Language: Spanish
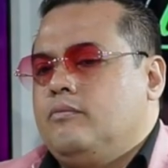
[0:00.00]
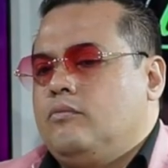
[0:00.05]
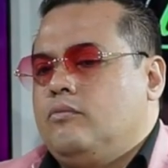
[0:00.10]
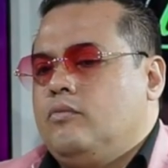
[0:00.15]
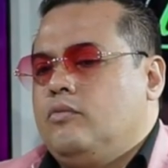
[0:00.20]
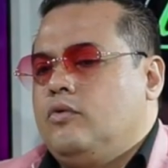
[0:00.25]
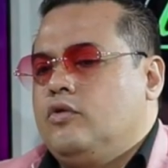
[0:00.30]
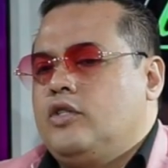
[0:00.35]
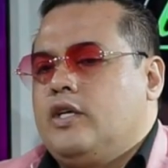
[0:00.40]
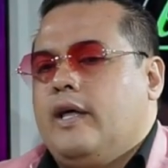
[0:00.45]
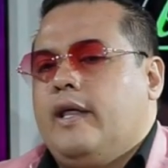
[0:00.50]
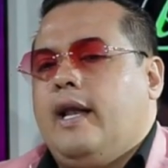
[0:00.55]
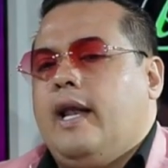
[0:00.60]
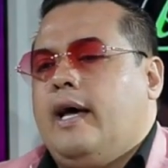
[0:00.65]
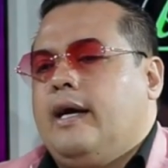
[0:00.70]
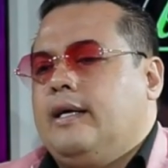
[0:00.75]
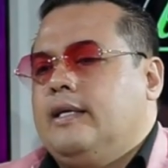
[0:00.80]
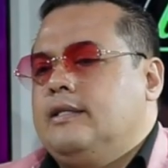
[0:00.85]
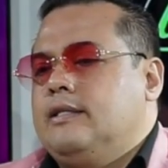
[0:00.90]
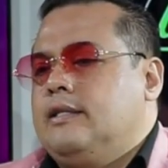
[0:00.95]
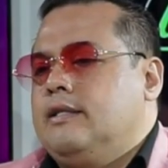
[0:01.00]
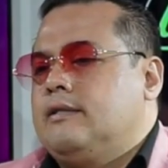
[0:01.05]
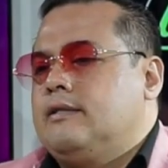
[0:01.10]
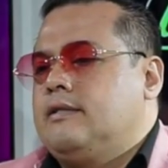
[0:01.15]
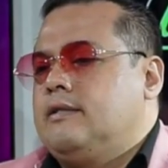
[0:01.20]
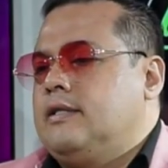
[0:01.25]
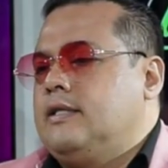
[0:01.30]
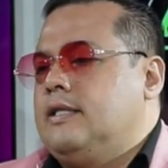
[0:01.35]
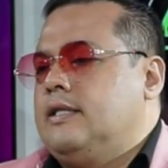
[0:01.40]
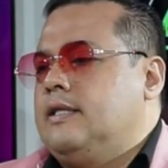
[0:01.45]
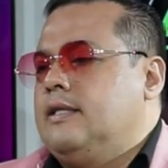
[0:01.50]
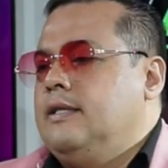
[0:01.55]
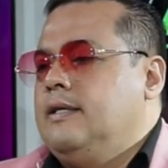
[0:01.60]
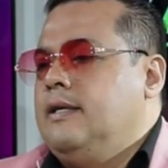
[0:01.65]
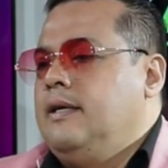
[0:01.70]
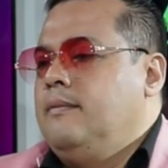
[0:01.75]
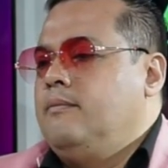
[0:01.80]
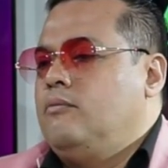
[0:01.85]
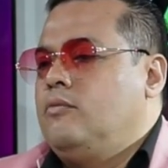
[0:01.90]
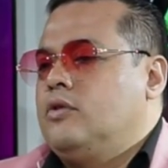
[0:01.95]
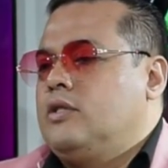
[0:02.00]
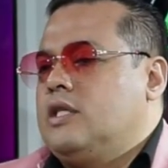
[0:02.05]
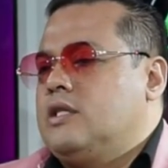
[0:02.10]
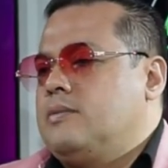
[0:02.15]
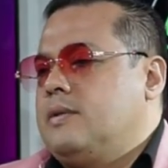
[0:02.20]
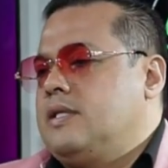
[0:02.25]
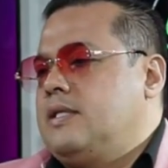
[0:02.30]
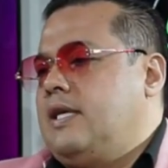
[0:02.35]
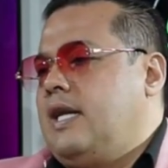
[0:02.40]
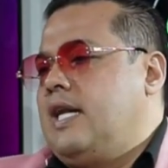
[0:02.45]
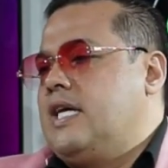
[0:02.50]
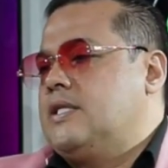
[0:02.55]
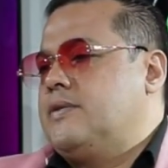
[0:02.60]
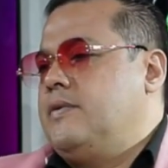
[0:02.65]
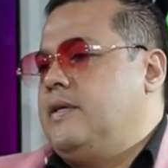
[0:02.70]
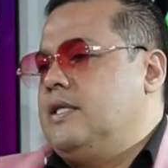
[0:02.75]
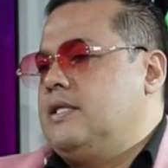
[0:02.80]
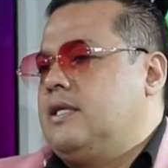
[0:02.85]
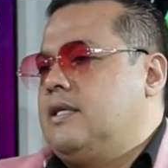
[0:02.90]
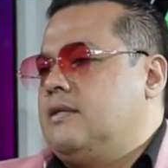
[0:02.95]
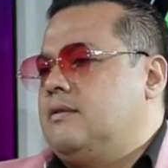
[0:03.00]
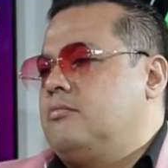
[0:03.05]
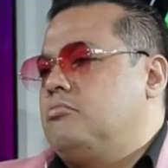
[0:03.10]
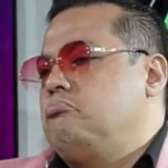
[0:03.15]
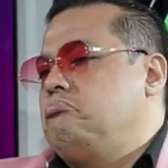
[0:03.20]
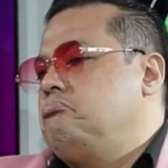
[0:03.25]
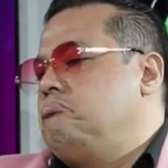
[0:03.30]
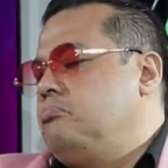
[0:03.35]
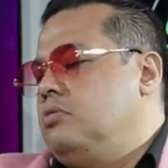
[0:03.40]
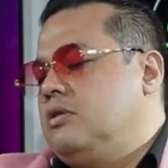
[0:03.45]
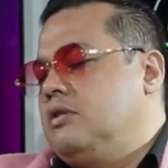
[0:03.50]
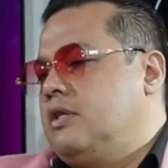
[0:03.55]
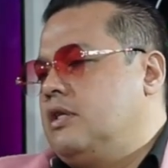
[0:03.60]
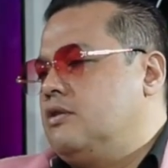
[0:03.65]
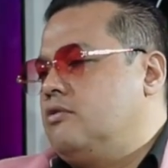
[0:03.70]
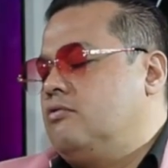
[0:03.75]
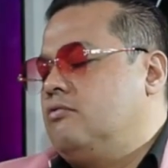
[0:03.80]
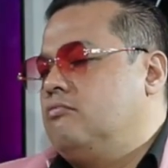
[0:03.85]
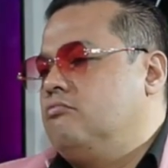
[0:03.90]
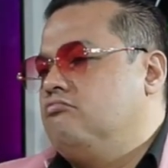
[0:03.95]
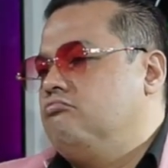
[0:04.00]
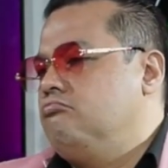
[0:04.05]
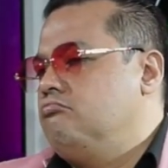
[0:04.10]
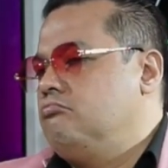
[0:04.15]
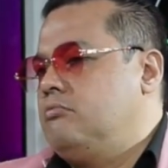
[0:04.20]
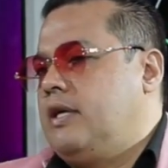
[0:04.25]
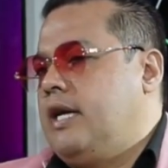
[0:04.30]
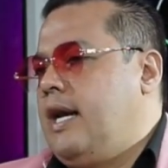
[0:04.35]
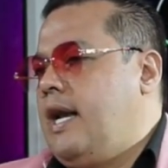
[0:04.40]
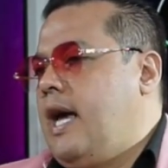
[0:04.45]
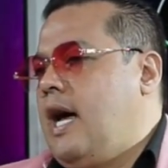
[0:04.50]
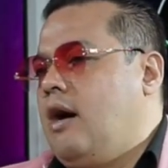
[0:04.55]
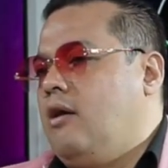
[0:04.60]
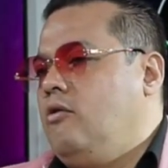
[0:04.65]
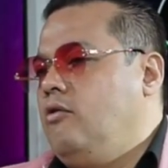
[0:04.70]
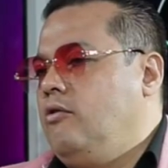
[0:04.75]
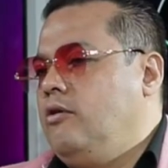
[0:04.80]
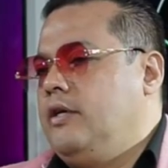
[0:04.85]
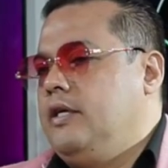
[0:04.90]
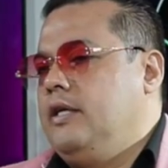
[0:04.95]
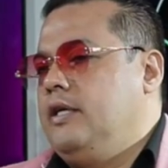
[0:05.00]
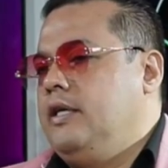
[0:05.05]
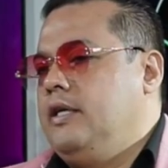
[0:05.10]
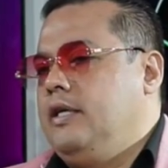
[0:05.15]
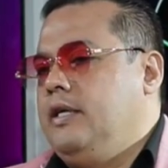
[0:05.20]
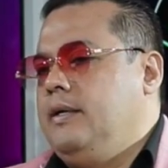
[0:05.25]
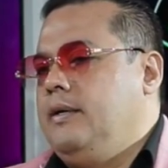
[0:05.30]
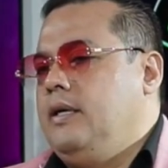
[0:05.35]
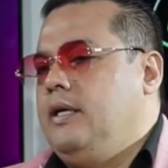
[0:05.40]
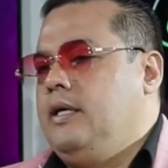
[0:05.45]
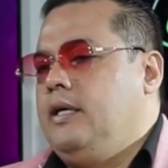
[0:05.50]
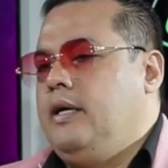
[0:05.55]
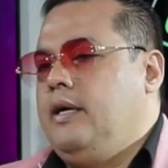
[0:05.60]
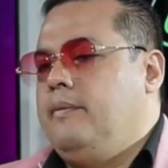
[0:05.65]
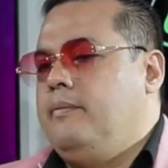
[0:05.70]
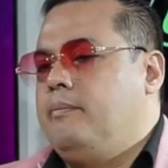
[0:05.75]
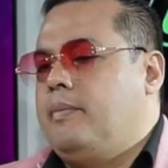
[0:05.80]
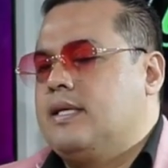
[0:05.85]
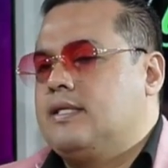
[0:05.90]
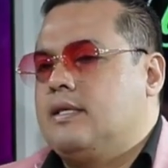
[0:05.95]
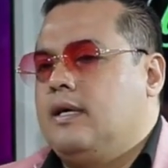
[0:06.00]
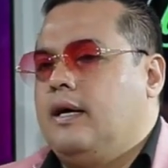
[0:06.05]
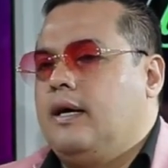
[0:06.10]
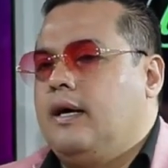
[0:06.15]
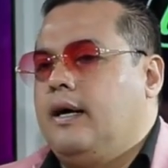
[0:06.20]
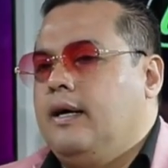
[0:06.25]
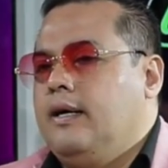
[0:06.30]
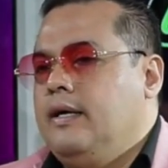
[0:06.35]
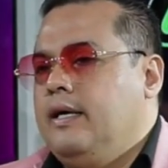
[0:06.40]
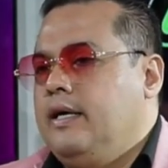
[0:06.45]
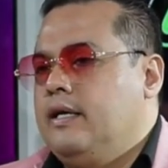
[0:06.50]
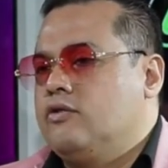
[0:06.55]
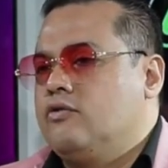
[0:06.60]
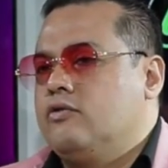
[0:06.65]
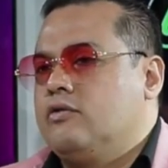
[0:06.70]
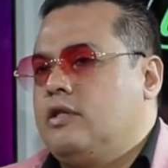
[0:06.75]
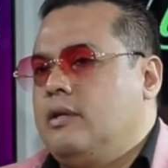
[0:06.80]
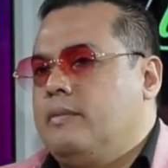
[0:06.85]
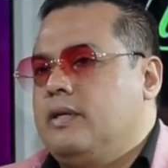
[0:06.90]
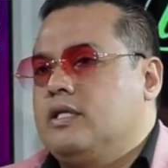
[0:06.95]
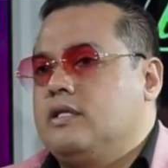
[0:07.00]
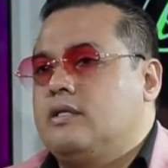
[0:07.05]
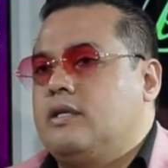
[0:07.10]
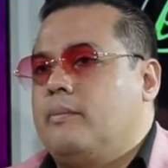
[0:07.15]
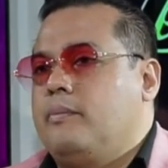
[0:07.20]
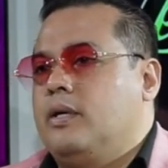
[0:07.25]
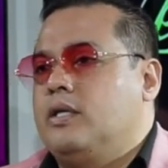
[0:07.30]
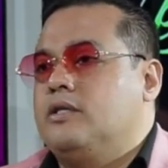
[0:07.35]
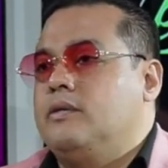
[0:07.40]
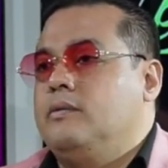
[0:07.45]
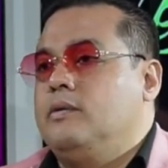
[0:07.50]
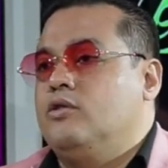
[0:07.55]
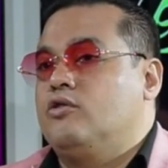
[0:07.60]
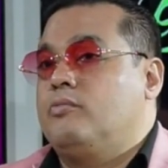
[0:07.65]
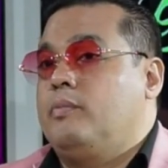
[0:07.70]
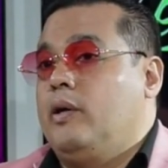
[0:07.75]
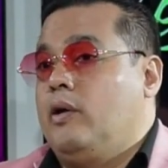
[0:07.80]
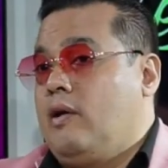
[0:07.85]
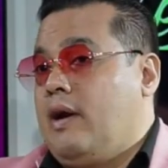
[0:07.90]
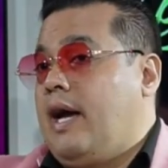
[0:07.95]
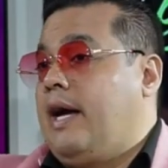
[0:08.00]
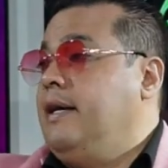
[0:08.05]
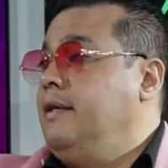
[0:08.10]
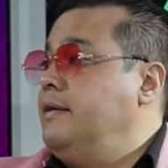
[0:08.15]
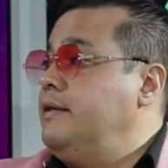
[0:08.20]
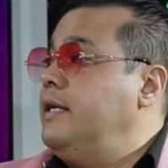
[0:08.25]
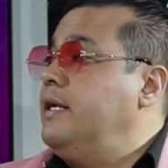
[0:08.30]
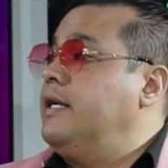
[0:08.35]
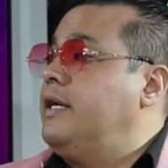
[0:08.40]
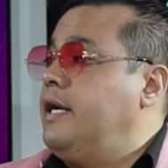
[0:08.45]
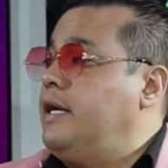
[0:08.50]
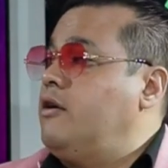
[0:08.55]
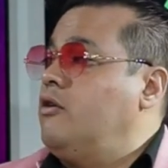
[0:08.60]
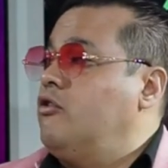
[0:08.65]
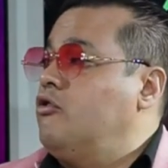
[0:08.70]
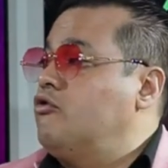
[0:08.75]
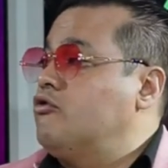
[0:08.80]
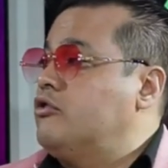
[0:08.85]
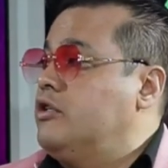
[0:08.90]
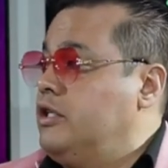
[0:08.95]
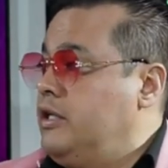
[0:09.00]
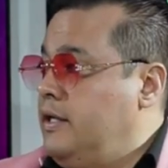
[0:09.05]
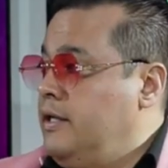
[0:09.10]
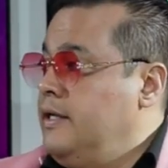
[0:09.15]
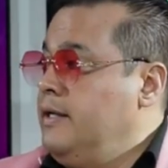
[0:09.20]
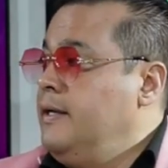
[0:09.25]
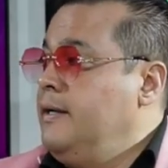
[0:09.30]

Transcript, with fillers: mucha de la gente, este, muchas veces en las fiestas, pues es un relajo y, y pasa esos temas desapercibidos, pero la gente que conoce,